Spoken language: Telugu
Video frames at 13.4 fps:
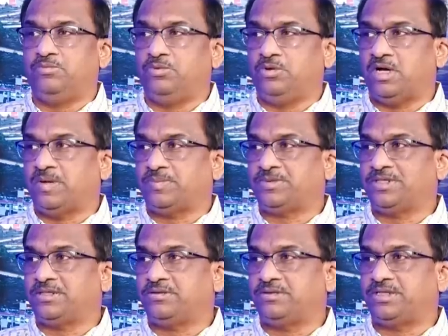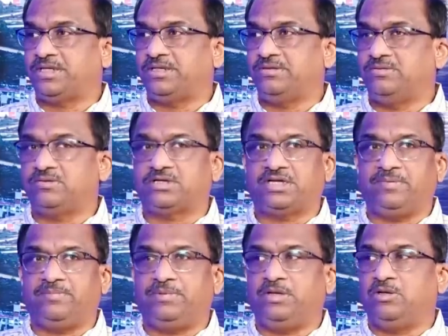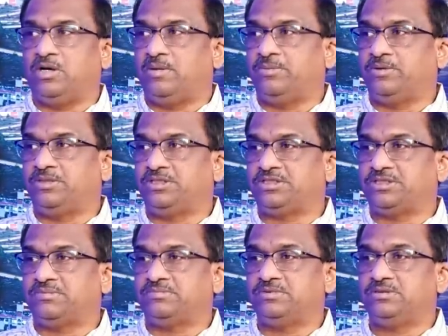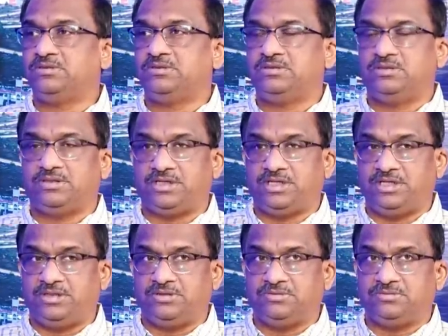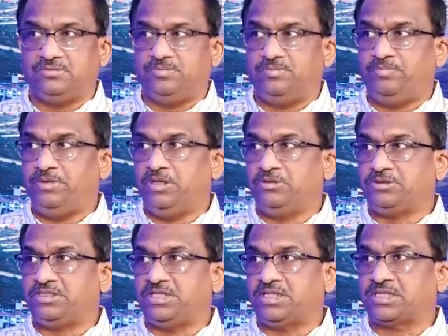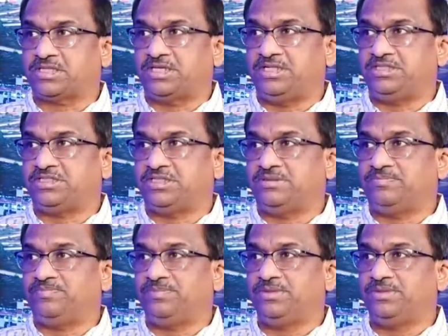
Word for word: మూడు ఆప్షన్స్ ఉంటాయి ఒకటి బిల్లు ఆమోదించడం రెండు బిల్లు తిరస్కరించడం